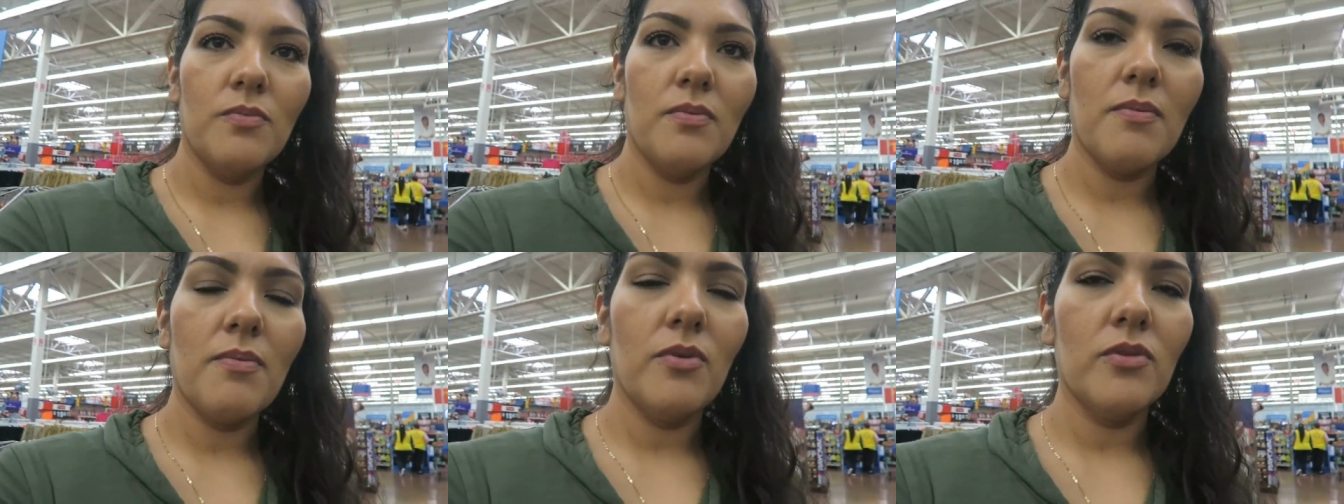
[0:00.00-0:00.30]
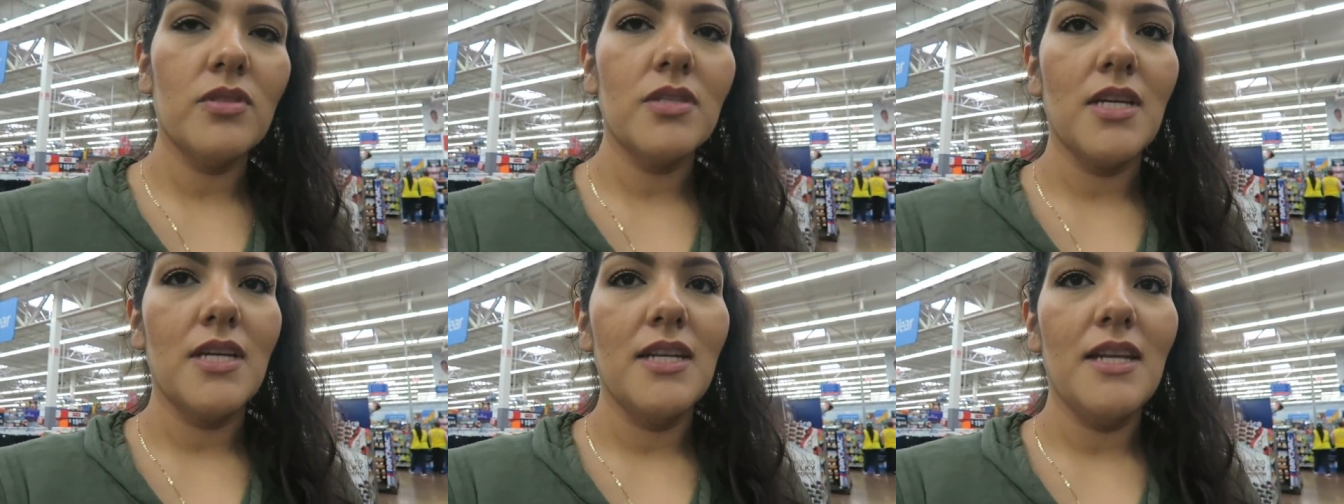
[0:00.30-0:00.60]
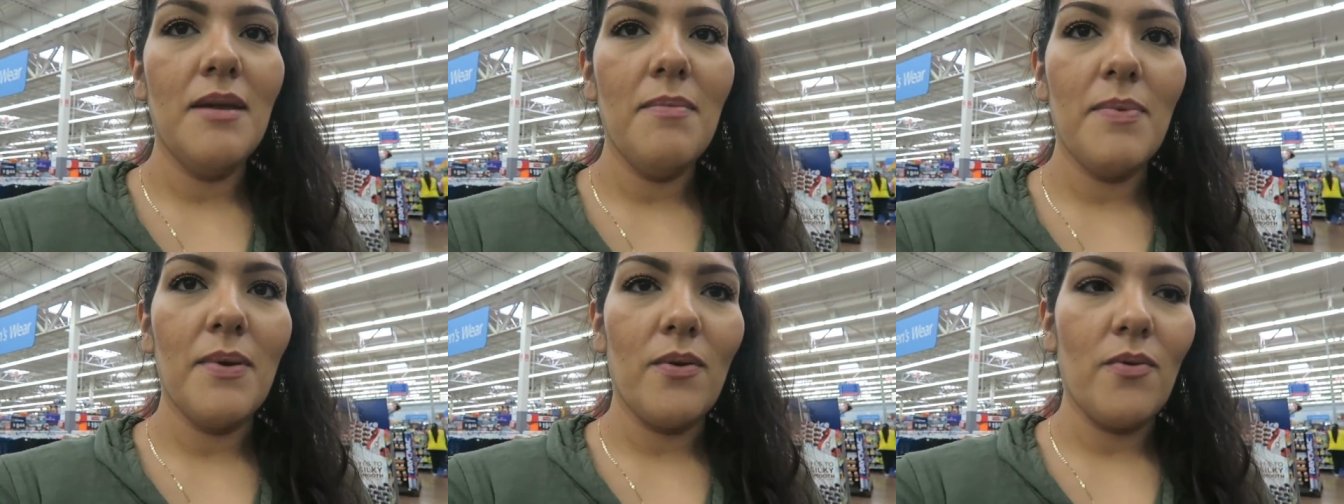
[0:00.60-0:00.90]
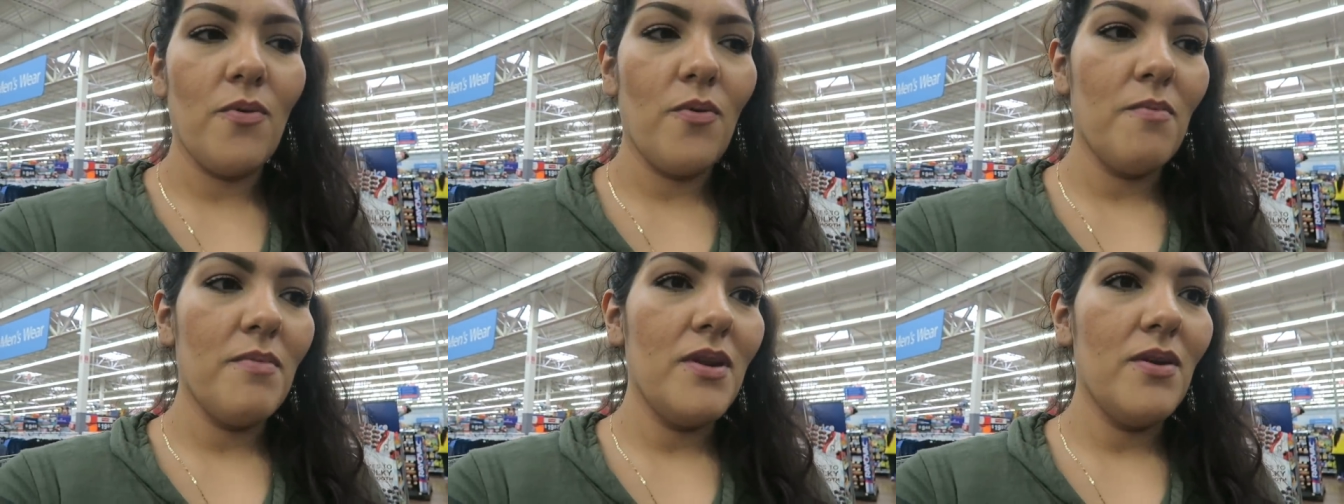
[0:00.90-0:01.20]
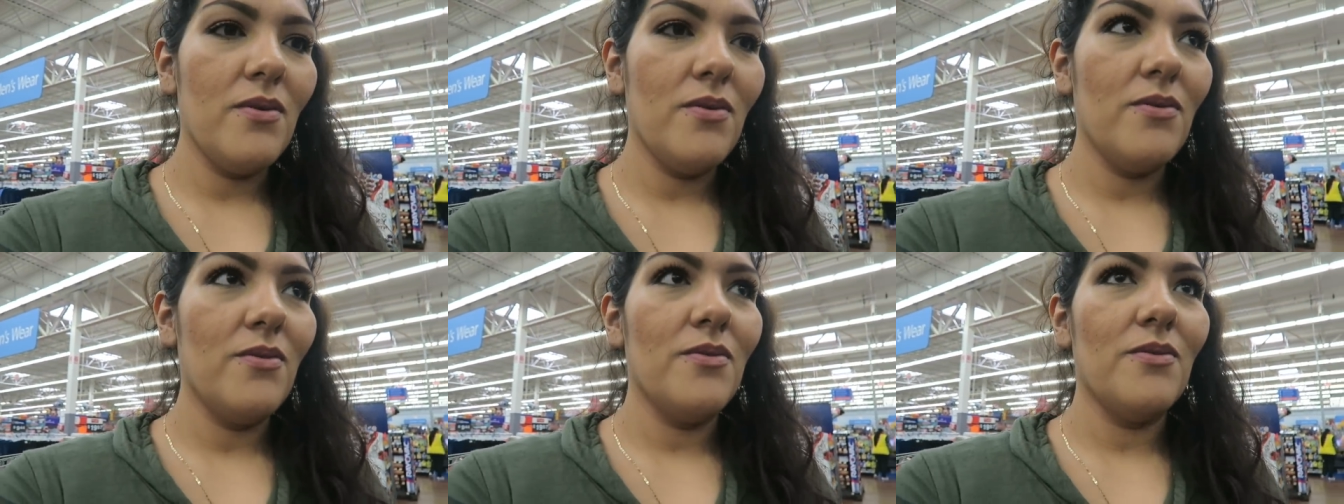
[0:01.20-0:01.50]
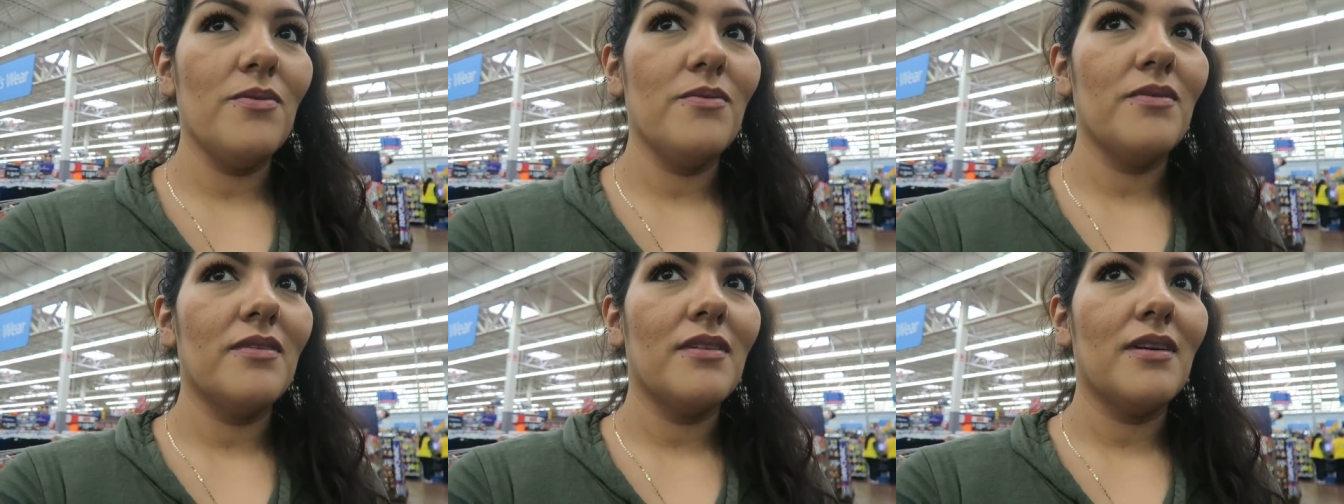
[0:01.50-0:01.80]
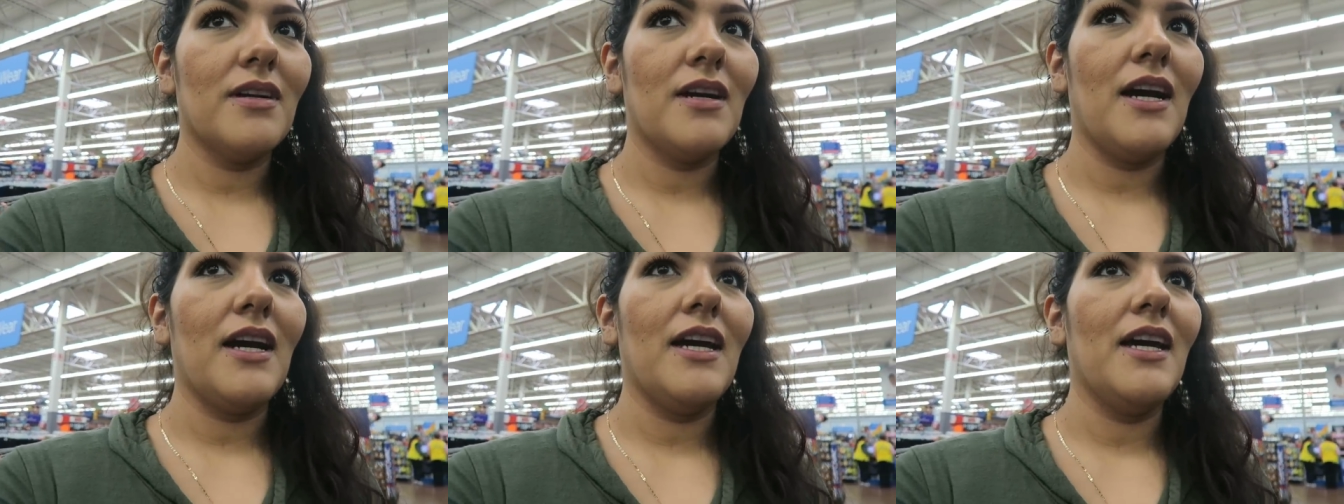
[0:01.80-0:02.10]
el Bowl Sunday, pero no miro
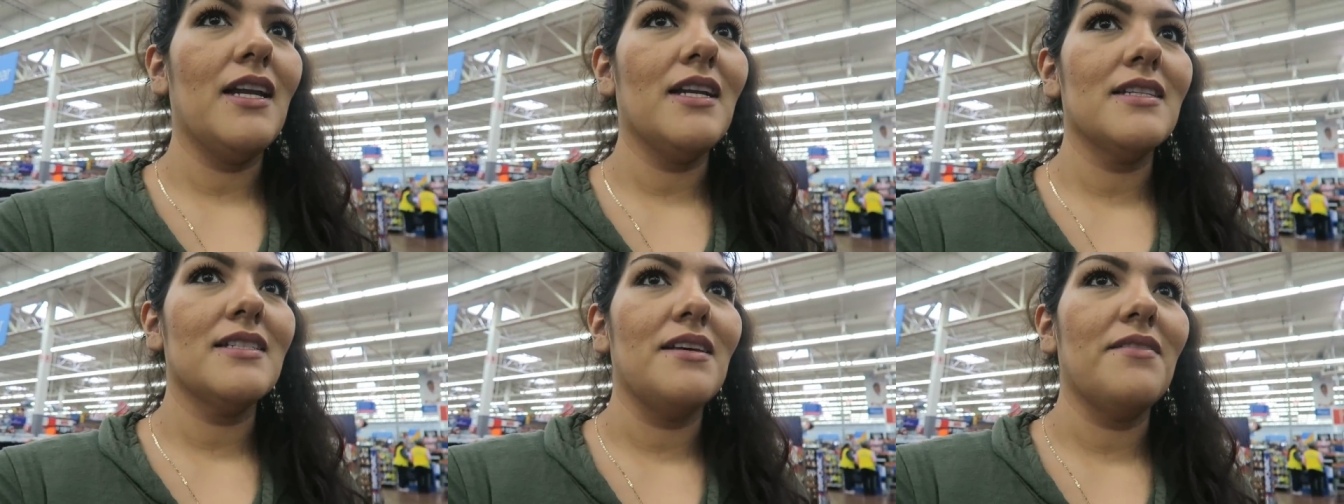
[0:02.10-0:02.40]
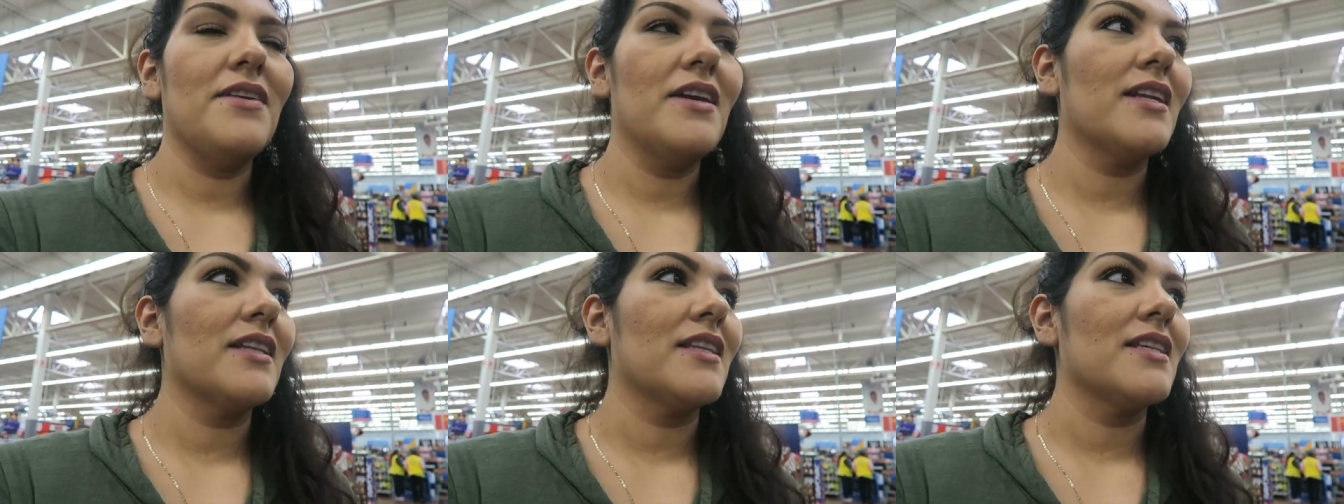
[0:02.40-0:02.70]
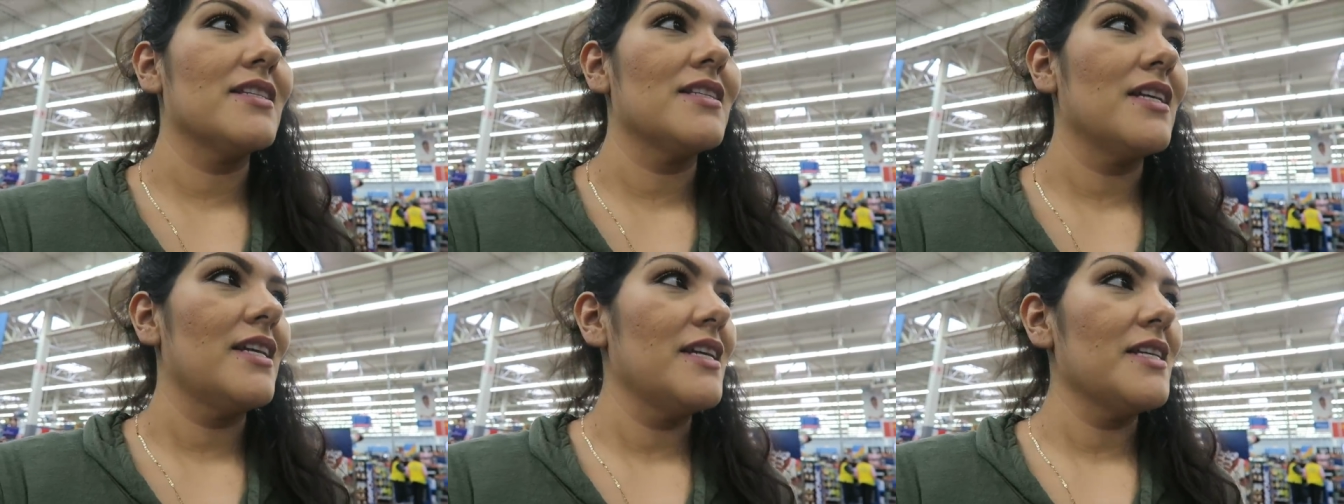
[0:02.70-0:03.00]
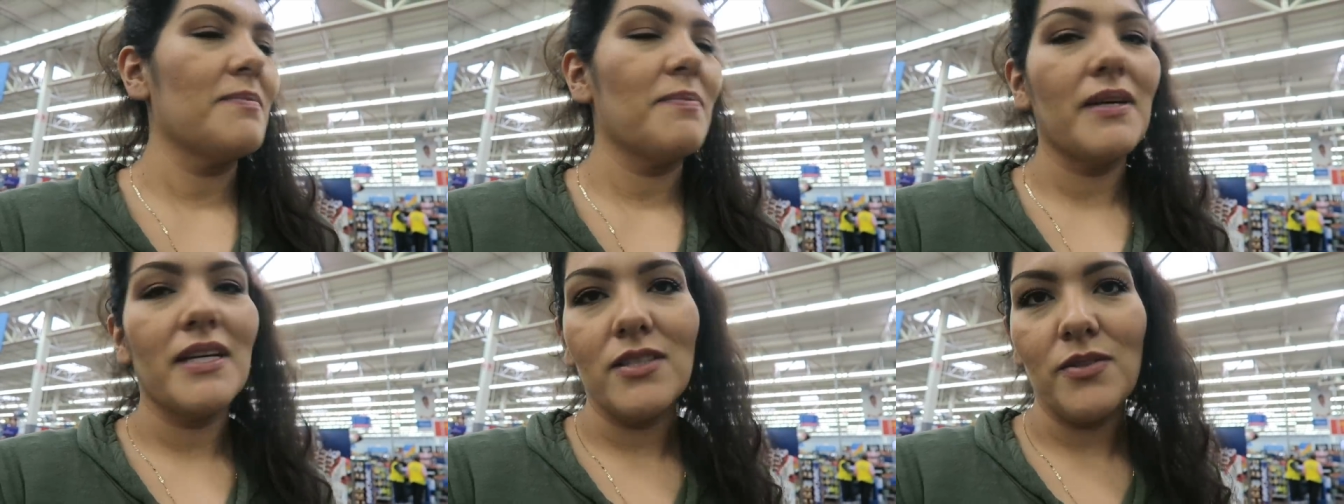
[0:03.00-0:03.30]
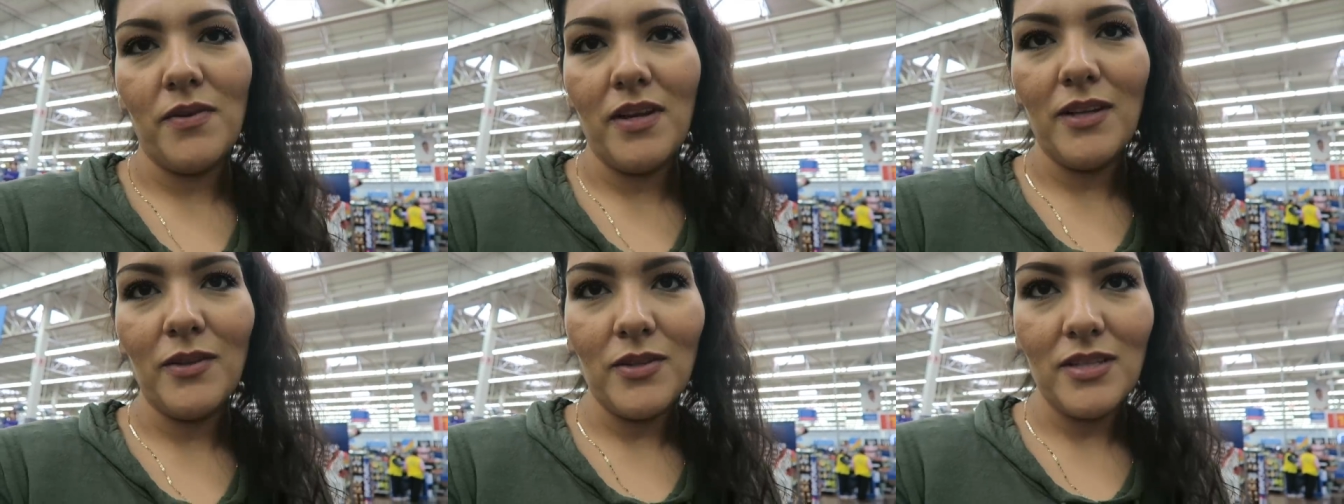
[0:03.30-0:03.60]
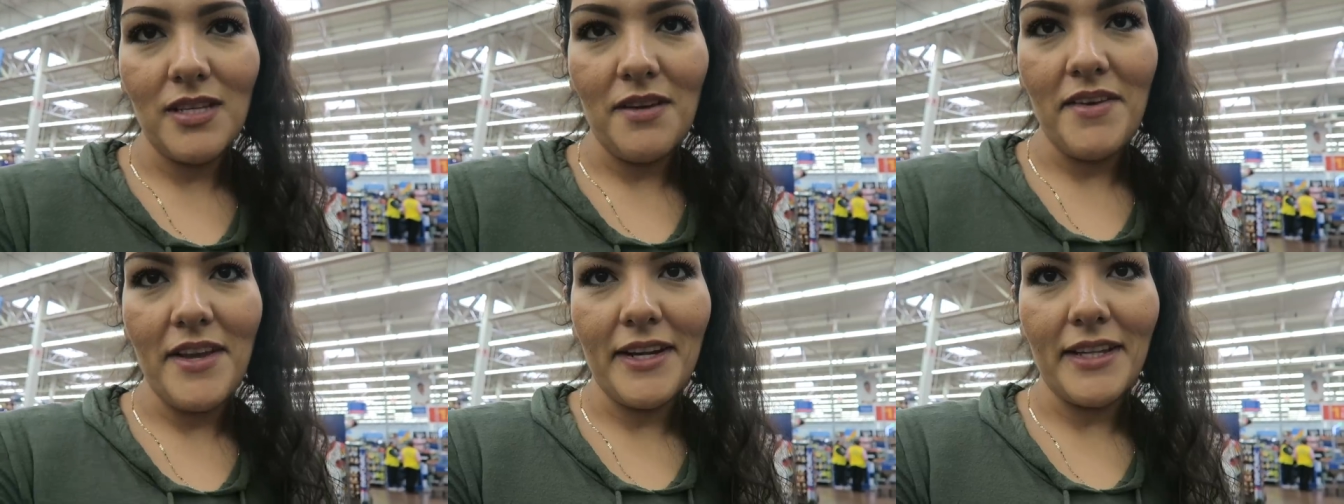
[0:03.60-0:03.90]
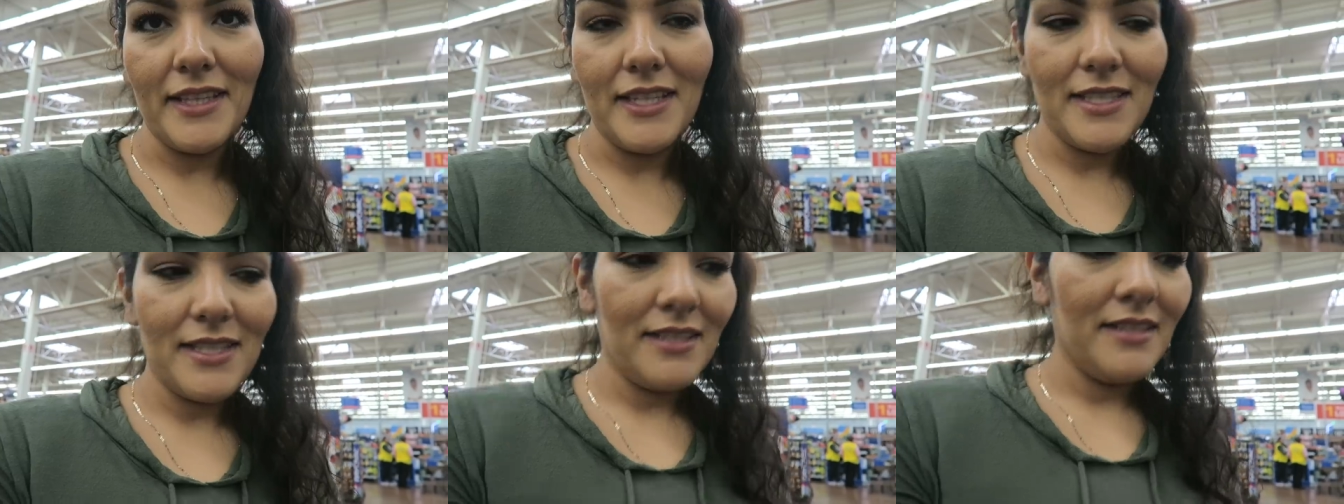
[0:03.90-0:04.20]
cajeras abiertas, güey, que es para que estuvieran dos
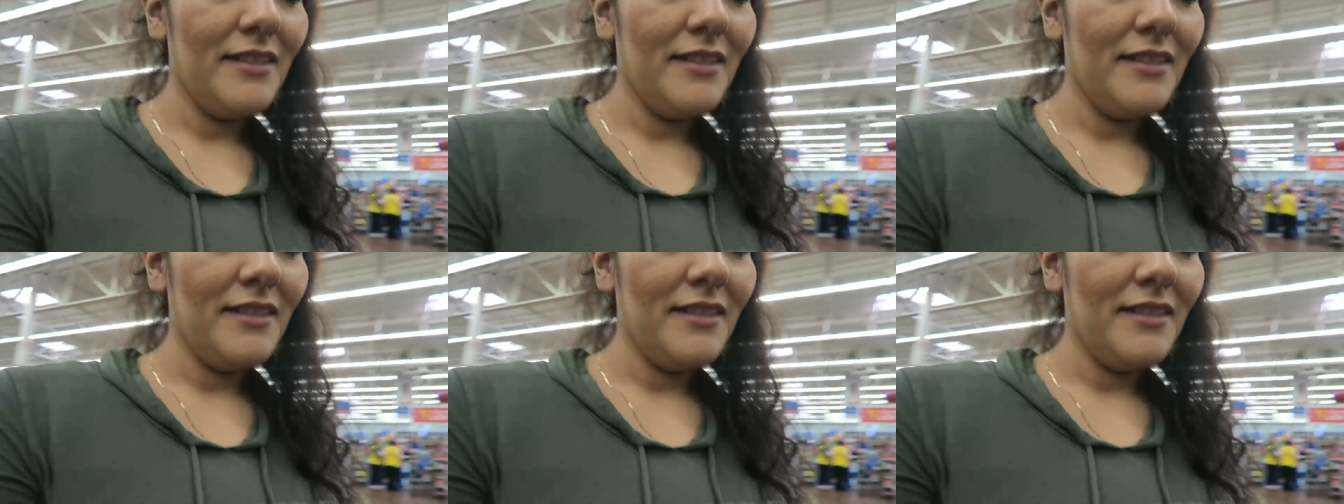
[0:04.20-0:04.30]
abiertas.